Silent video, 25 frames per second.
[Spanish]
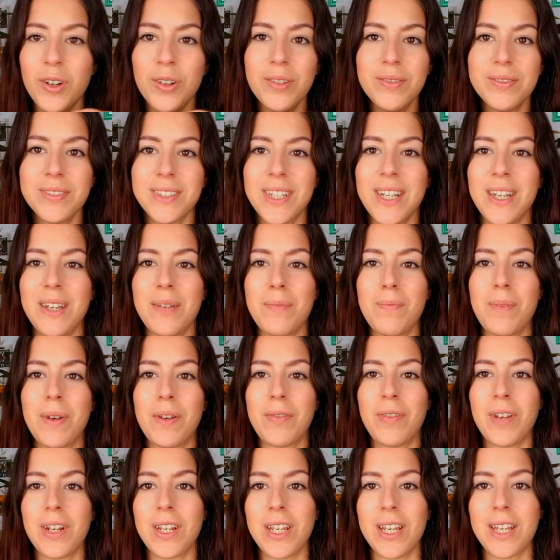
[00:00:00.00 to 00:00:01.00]
no, que
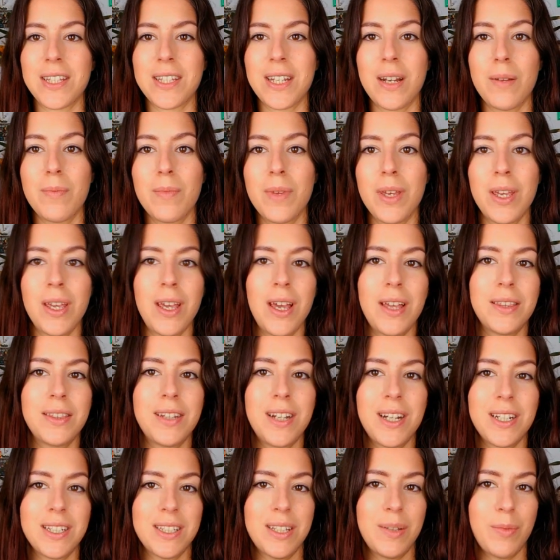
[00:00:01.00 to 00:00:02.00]
prefería echarme
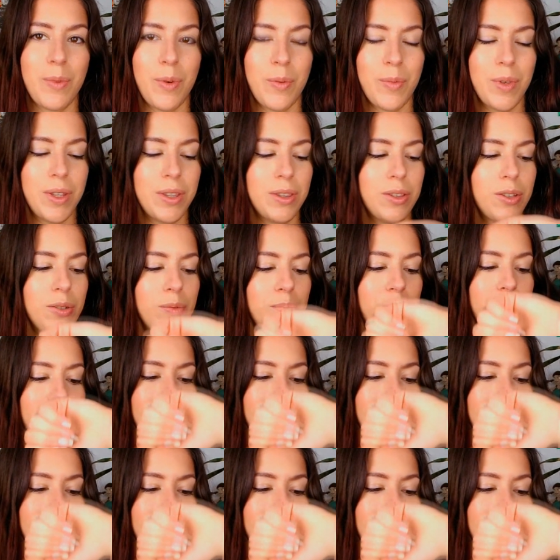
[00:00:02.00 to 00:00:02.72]
atrás de momento,